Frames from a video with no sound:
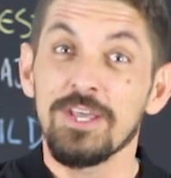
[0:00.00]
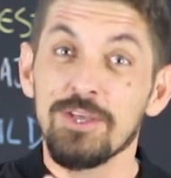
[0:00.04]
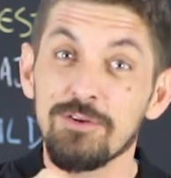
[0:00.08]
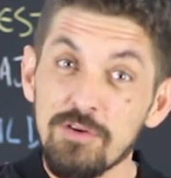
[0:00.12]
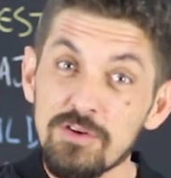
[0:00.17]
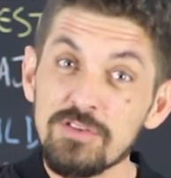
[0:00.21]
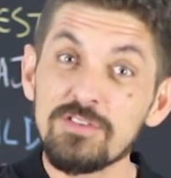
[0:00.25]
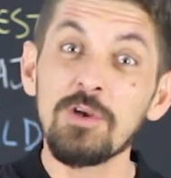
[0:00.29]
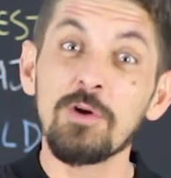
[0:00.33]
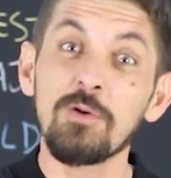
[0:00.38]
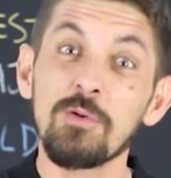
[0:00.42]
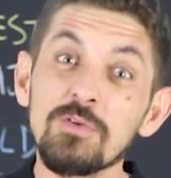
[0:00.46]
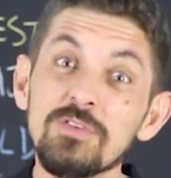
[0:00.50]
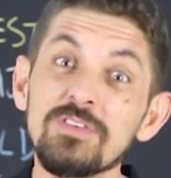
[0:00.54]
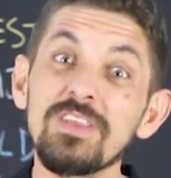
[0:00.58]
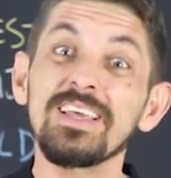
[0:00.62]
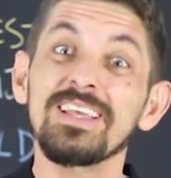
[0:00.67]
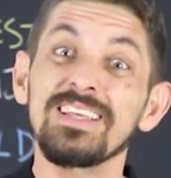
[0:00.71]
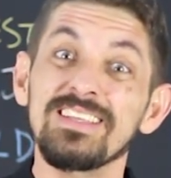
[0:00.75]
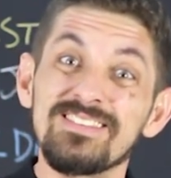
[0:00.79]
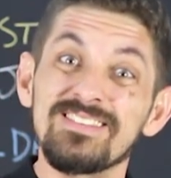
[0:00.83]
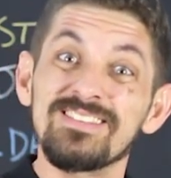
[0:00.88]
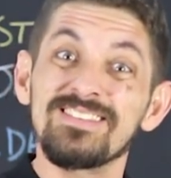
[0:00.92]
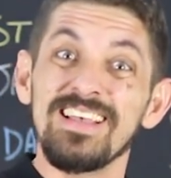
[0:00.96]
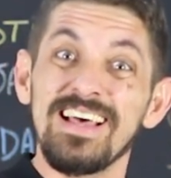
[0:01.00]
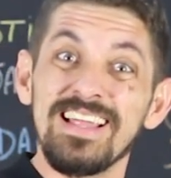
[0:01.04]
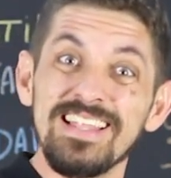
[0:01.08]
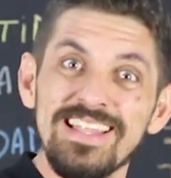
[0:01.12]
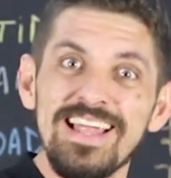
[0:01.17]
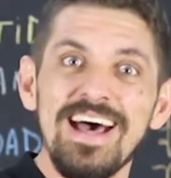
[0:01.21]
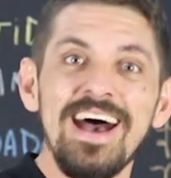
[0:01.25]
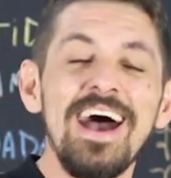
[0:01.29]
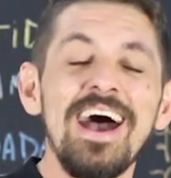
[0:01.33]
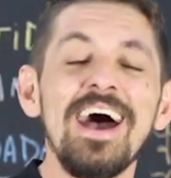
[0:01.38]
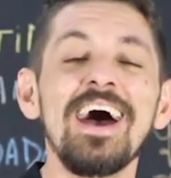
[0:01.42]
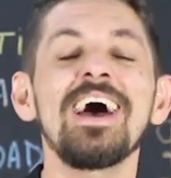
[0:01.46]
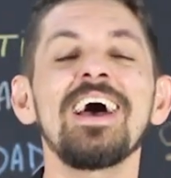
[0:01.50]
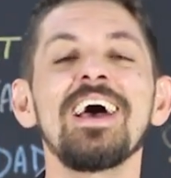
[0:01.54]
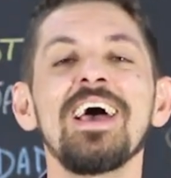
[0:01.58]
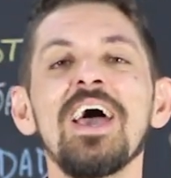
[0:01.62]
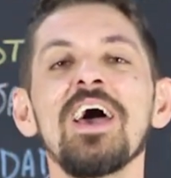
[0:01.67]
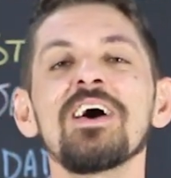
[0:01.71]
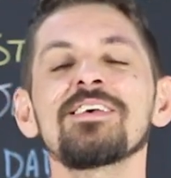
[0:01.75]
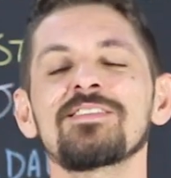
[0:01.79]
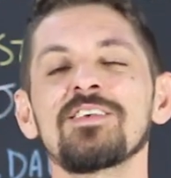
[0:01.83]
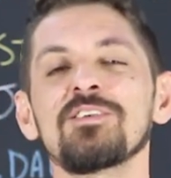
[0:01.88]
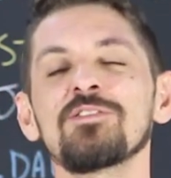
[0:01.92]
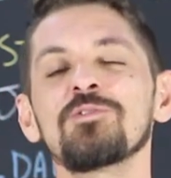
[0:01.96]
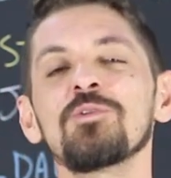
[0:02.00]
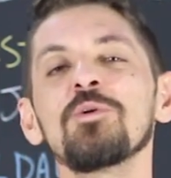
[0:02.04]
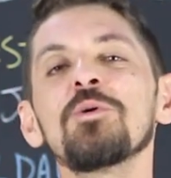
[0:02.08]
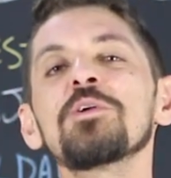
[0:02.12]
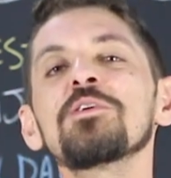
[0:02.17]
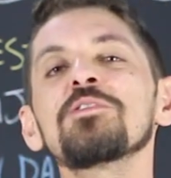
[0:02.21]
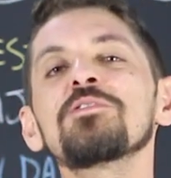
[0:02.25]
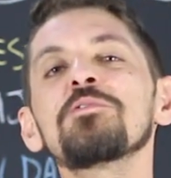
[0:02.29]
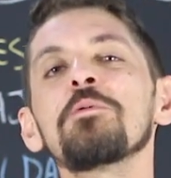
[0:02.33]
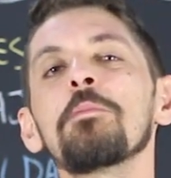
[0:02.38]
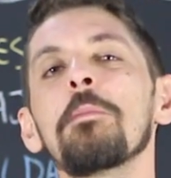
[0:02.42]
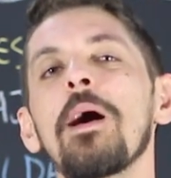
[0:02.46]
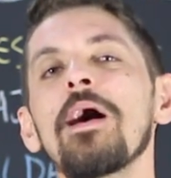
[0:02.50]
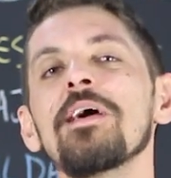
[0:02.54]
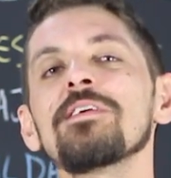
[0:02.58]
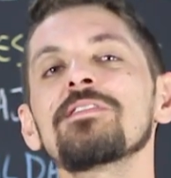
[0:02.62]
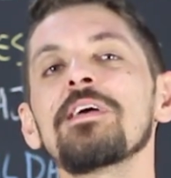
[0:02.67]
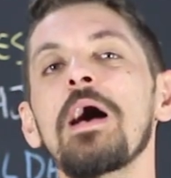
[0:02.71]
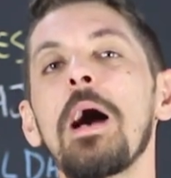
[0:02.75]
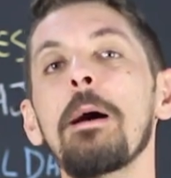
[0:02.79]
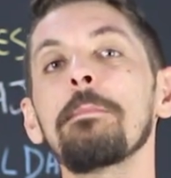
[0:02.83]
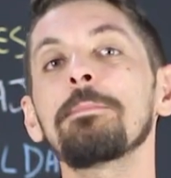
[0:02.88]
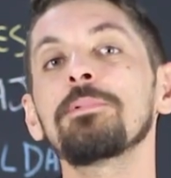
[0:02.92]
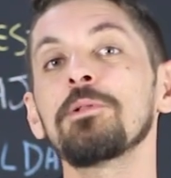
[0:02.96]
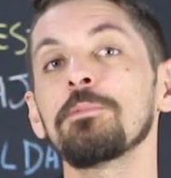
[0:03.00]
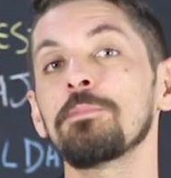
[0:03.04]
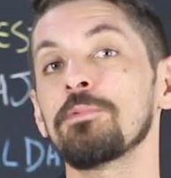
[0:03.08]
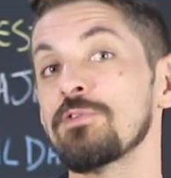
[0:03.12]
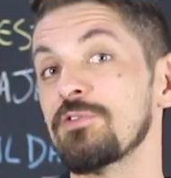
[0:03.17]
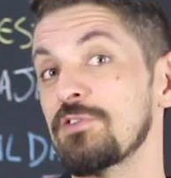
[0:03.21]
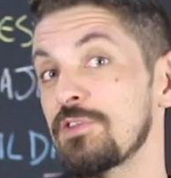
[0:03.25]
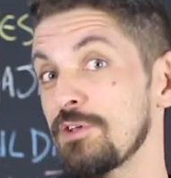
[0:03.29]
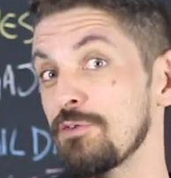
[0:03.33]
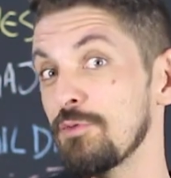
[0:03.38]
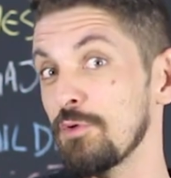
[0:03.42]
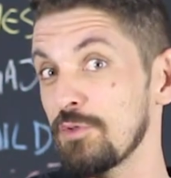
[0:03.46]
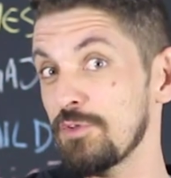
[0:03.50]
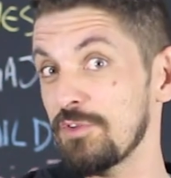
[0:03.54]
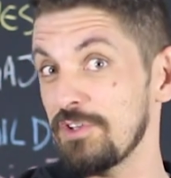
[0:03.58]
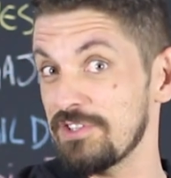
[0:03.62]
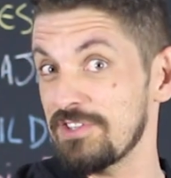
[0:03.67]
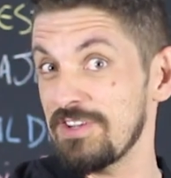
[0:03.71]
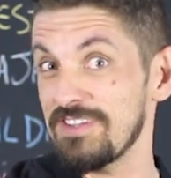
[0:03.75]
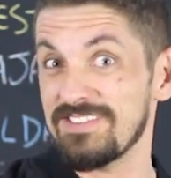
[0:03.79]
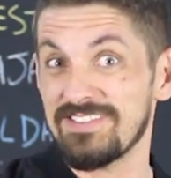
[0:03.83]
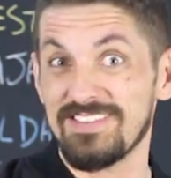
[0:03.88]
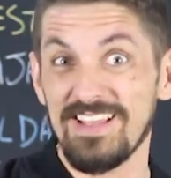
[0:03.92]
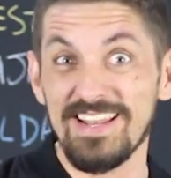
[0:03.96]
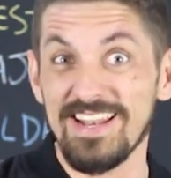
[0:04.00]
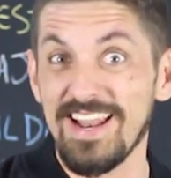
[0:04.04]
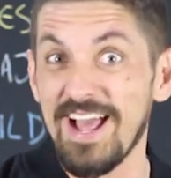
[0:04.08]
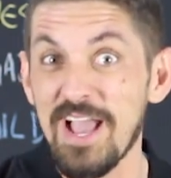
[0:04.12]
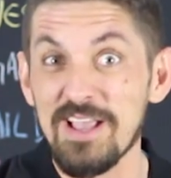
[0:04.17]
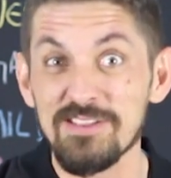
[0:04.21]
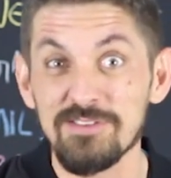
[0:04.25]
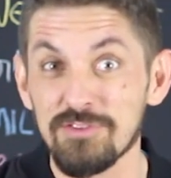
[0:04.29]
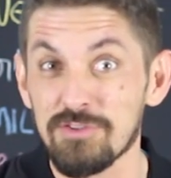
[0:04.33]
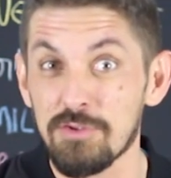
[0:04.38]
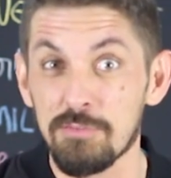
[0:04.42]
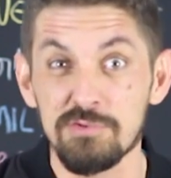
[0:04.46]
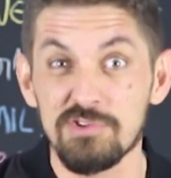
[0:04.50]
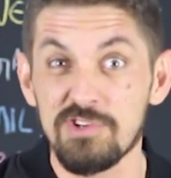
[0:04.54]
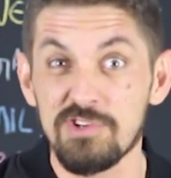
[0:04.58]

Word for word: e você consegue sanar essas dores o mais rápido possível, ou seja, sanar essas